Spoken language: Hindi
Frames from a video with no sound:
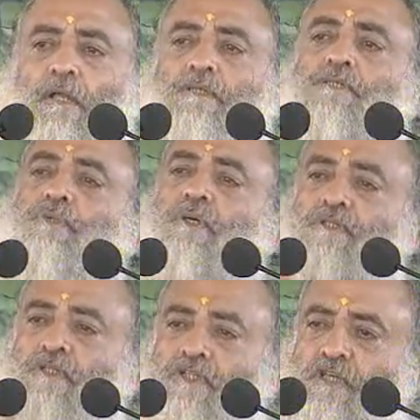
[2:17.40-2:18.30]

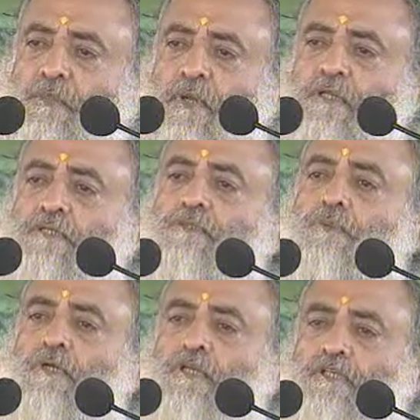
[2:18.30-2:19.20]
स्वस्थ जीवन
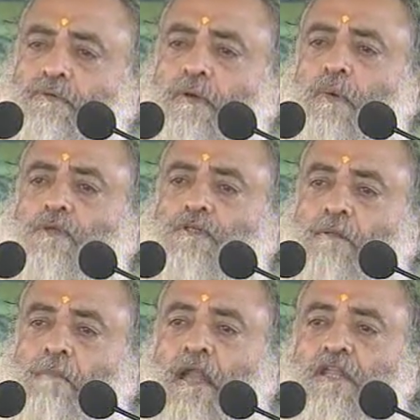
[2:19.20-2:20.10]
सुखी जीवन और
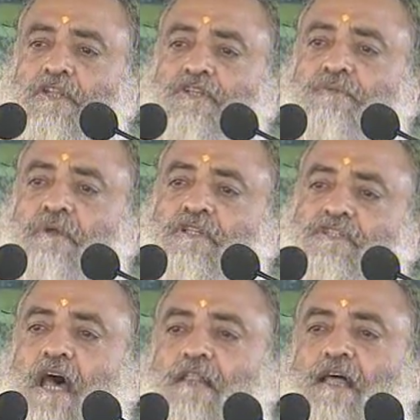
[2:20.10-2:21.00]
सम्मानित जीवन
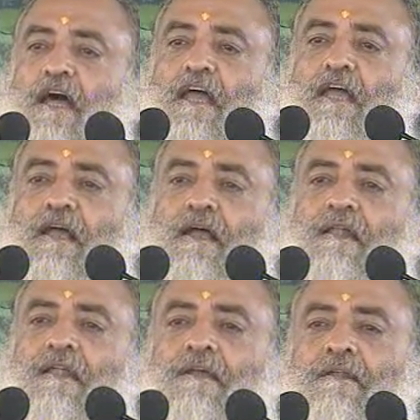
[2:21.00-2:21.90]
चाहता है
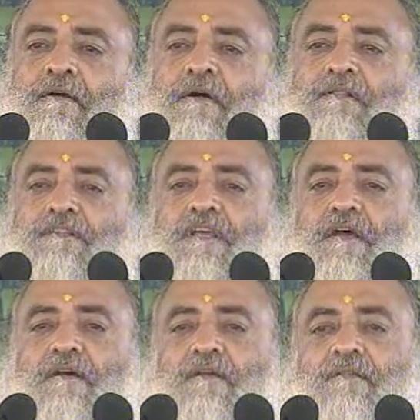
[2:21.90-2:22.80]
लेकिन गलती ये
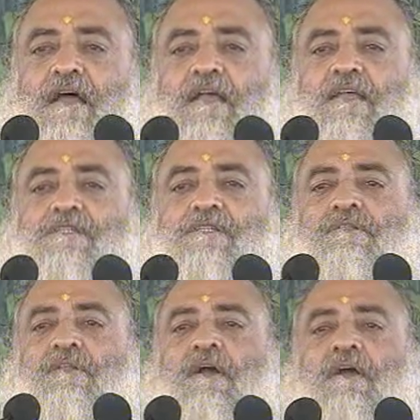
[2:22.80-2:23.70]
करता है कि इस
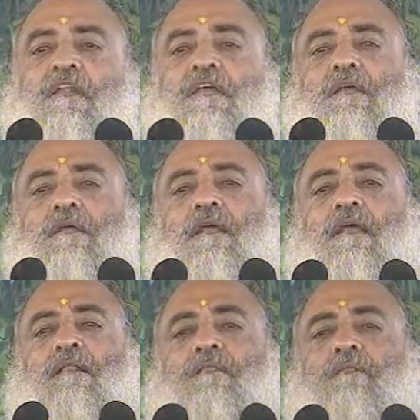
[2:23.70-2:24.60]
नकली
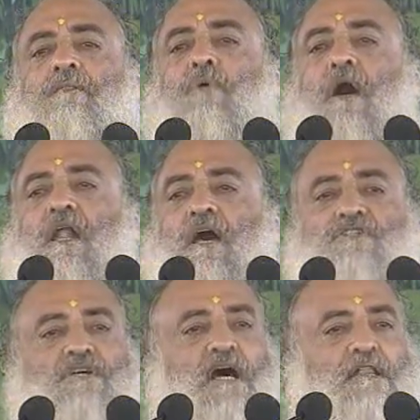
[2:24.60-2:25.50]
के द्वारा
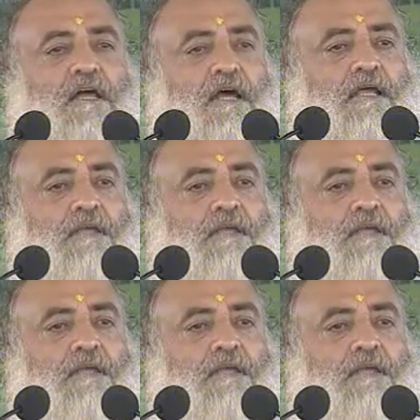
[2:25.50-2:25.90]
चाहता है